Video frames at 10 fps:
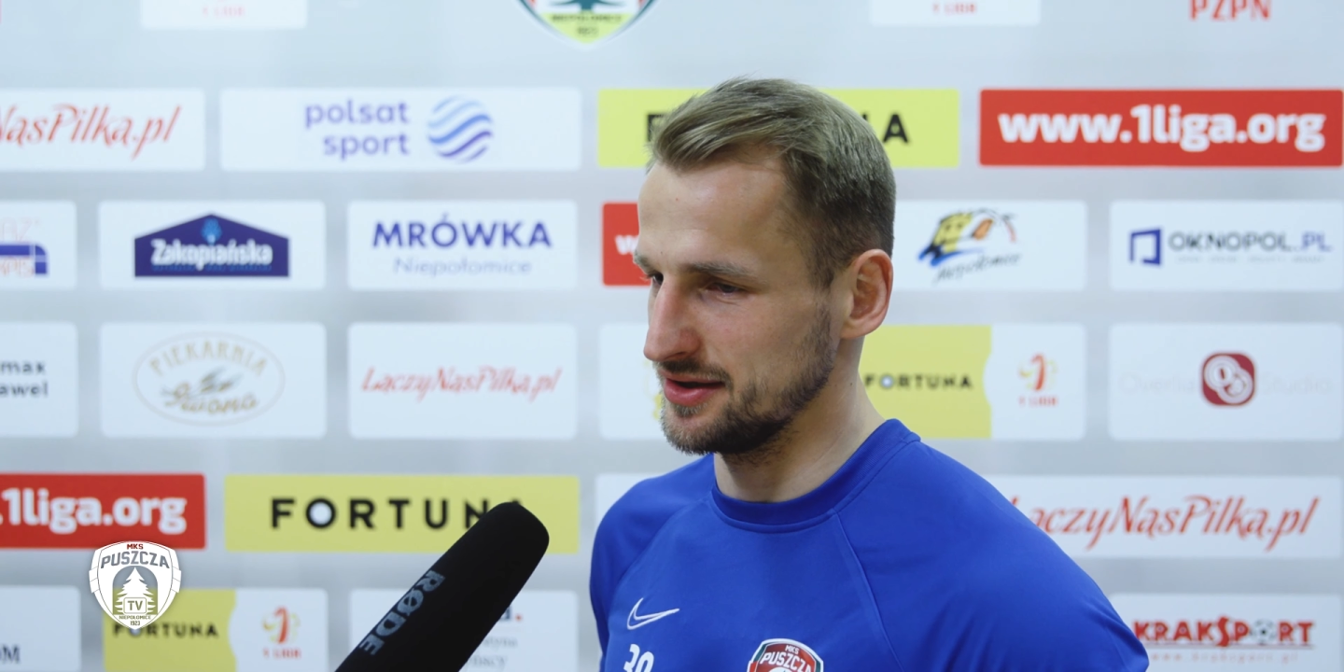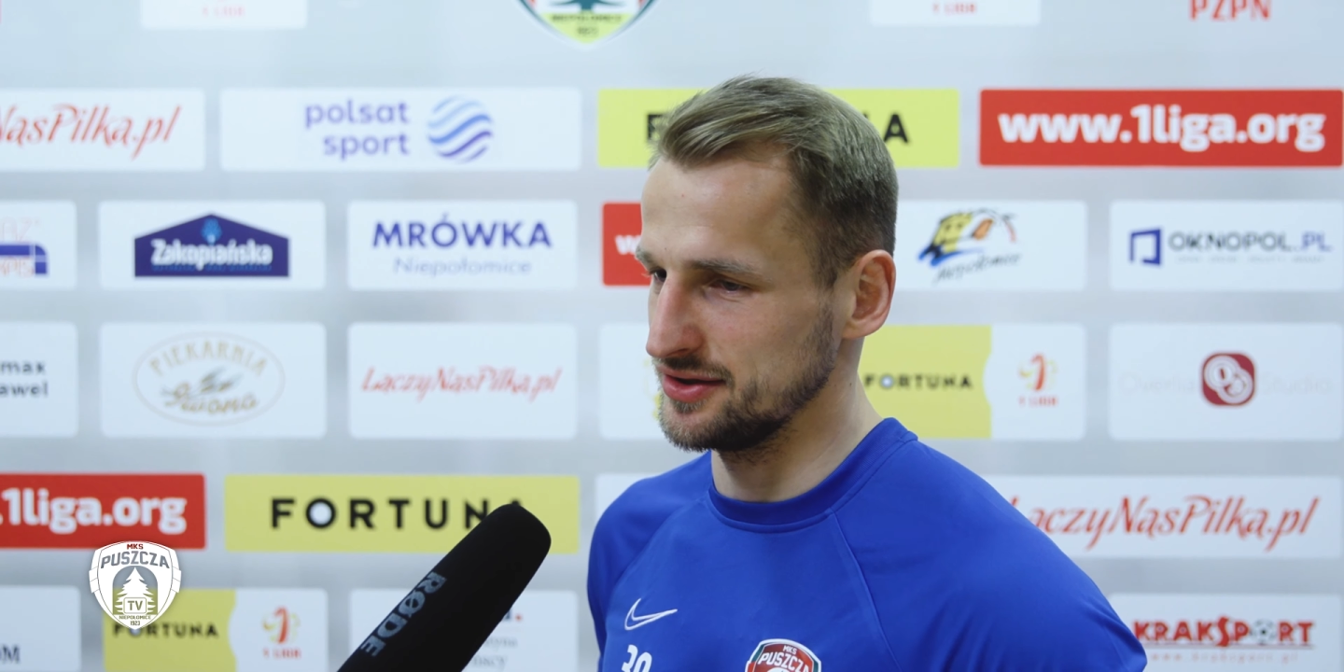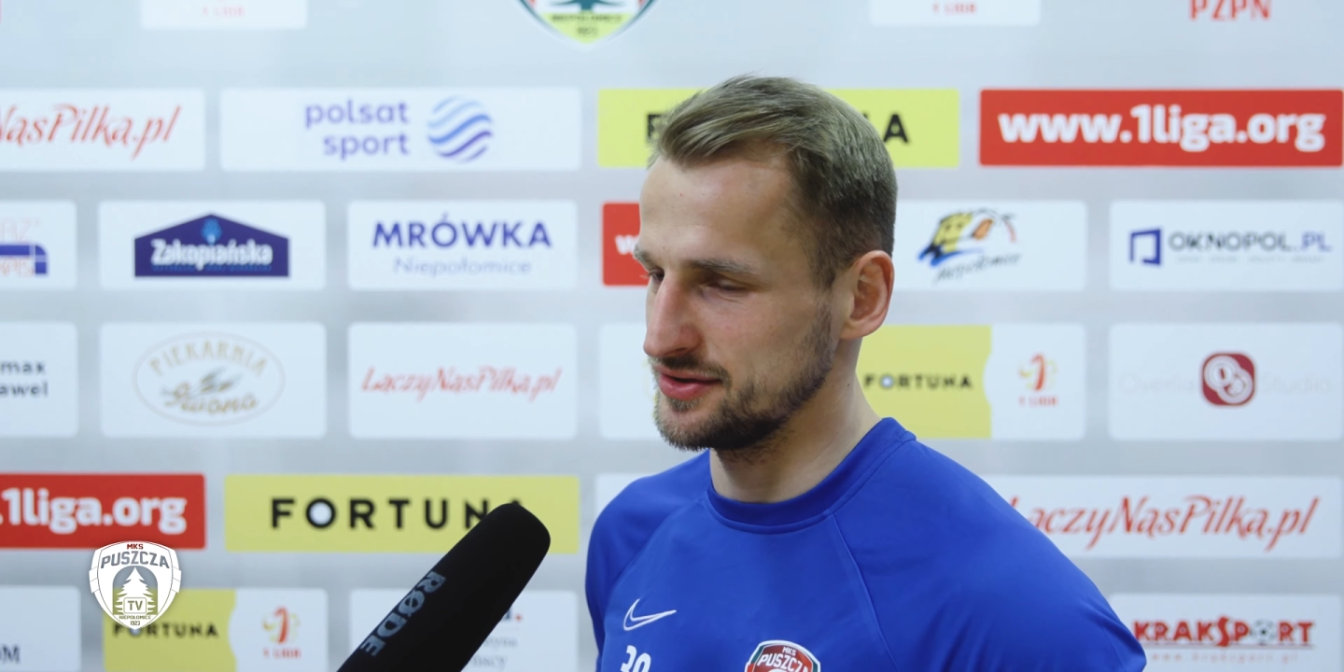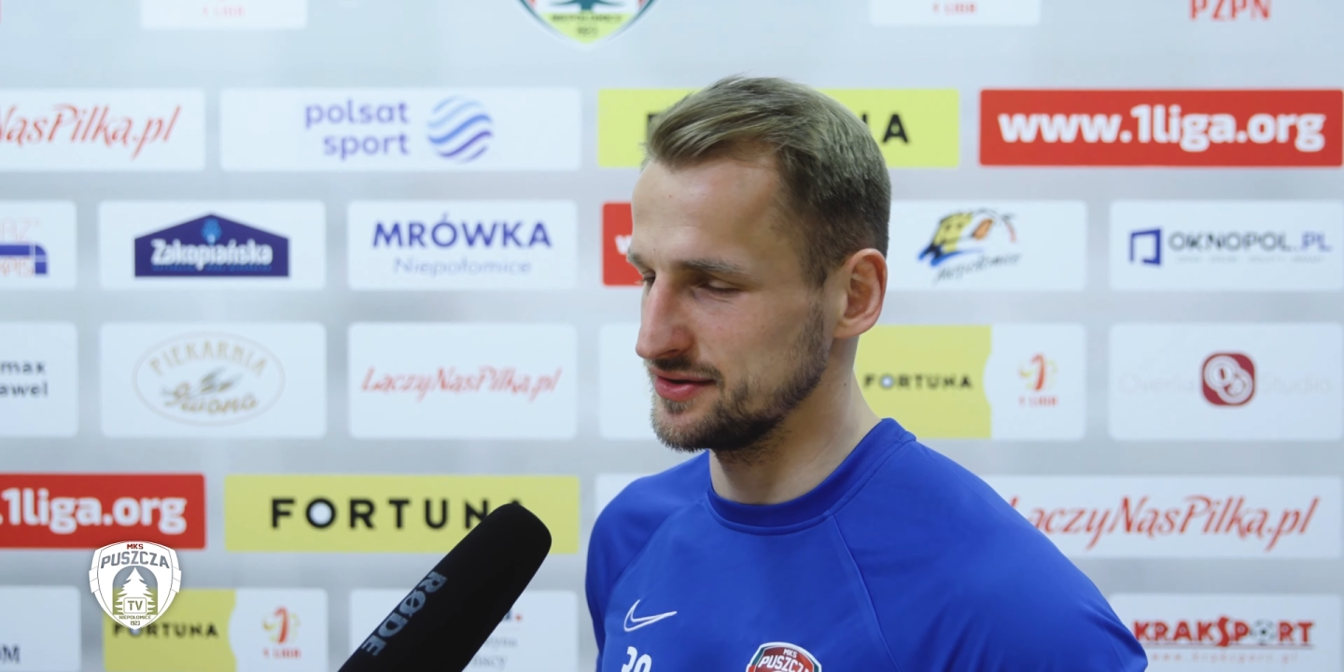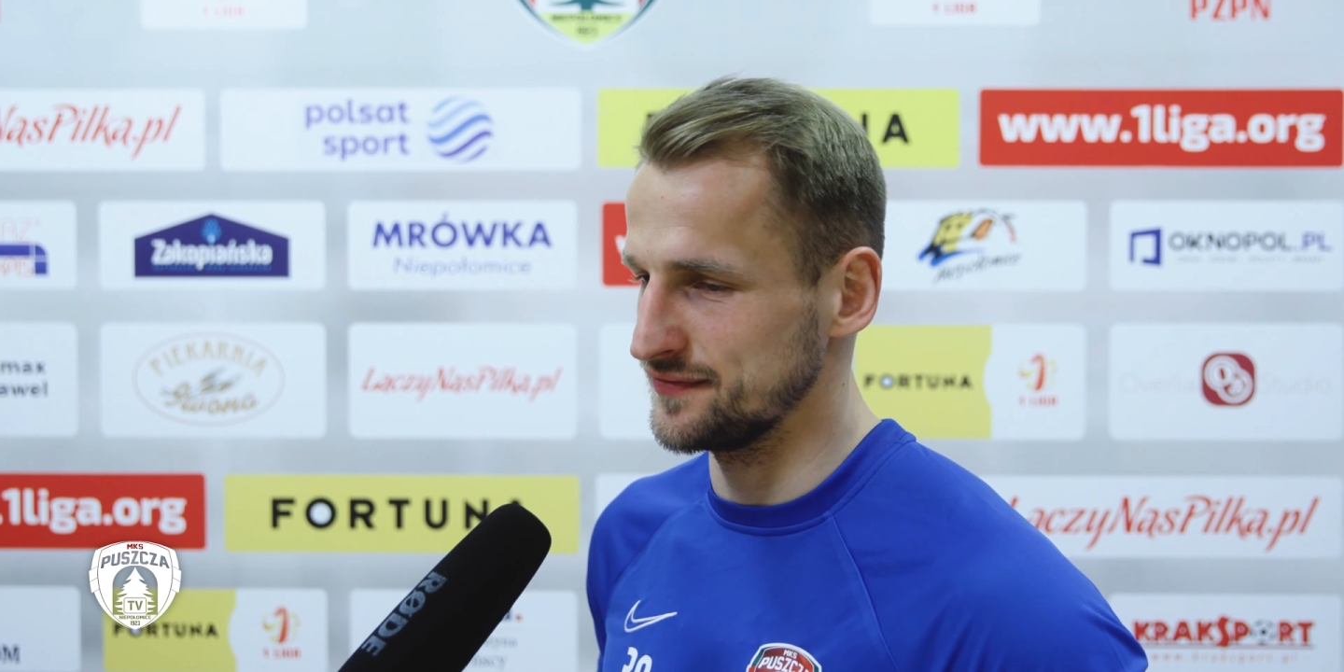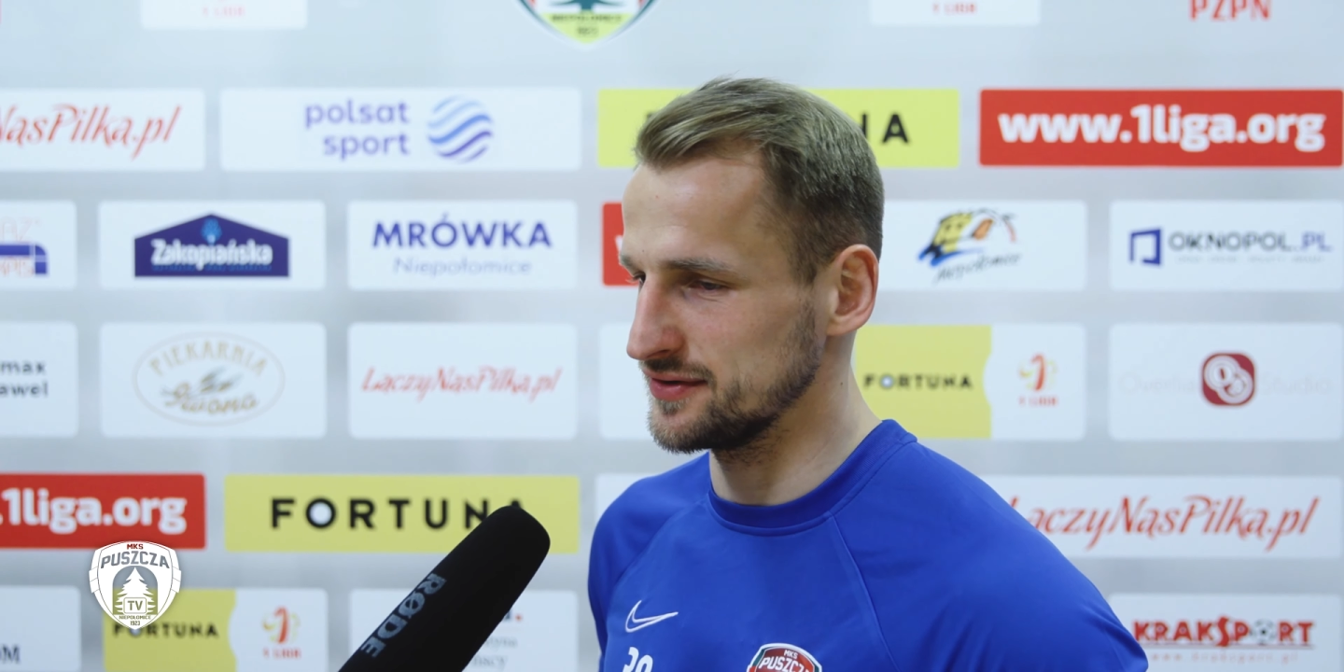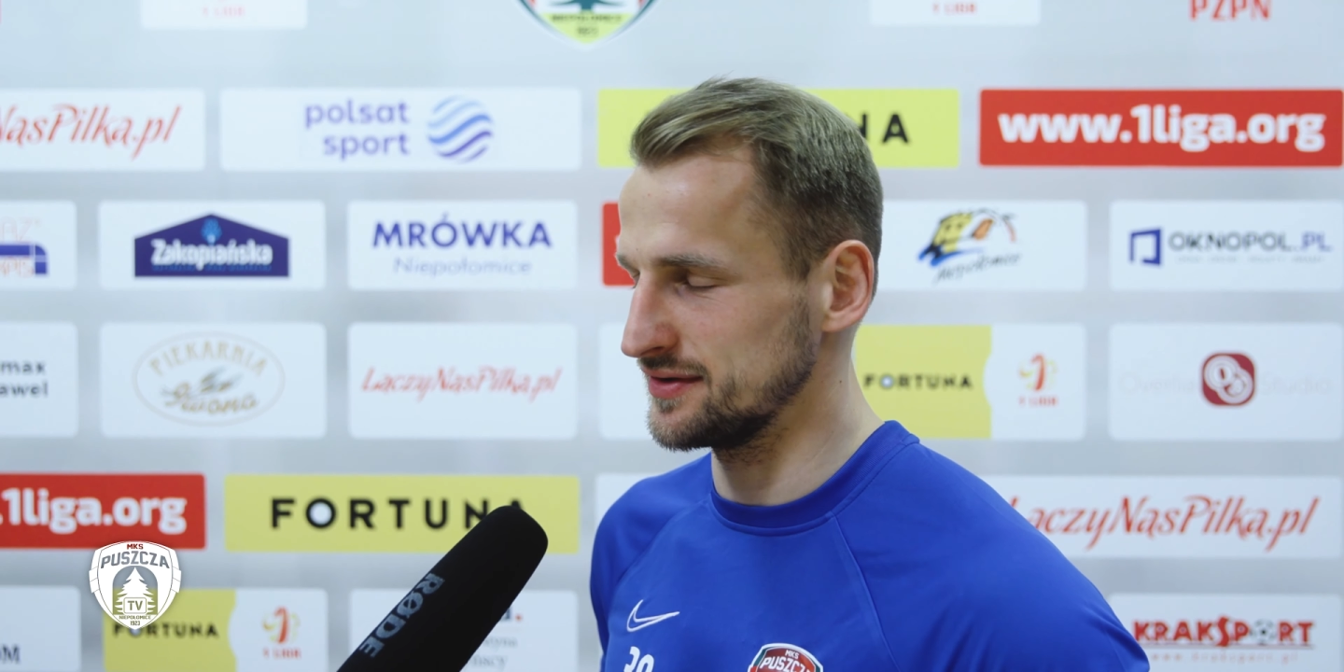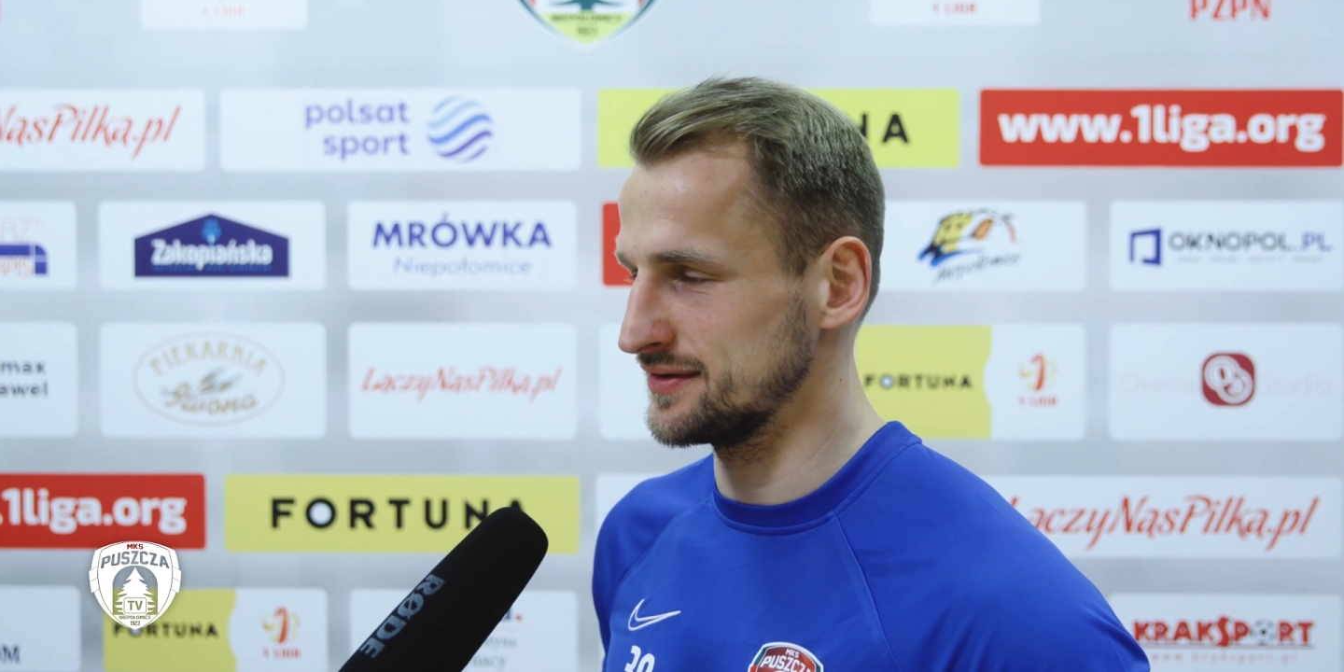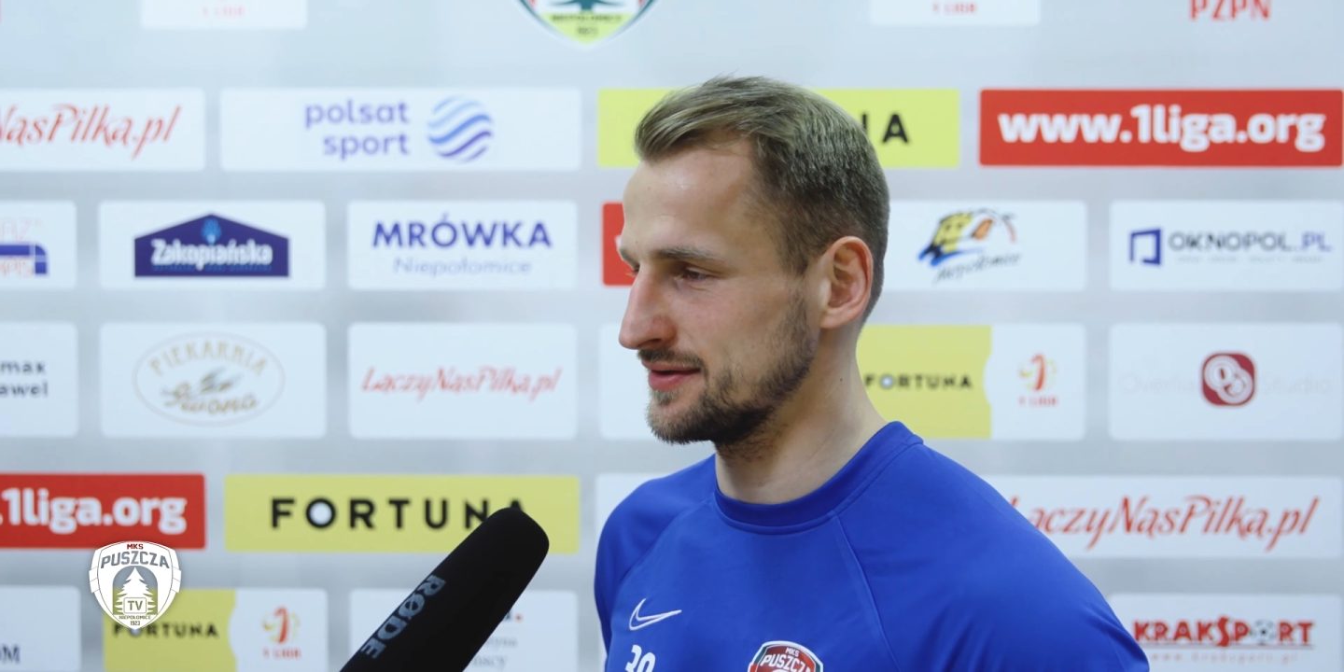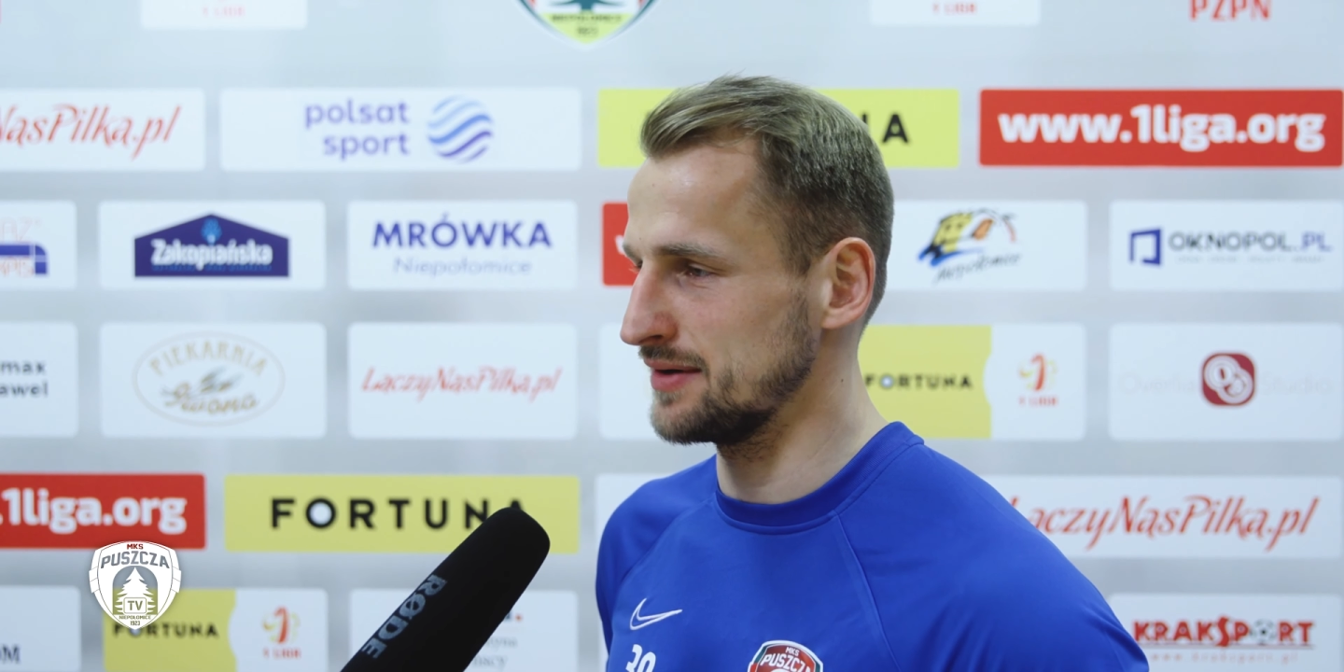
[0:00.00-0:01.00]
I ci wchodzący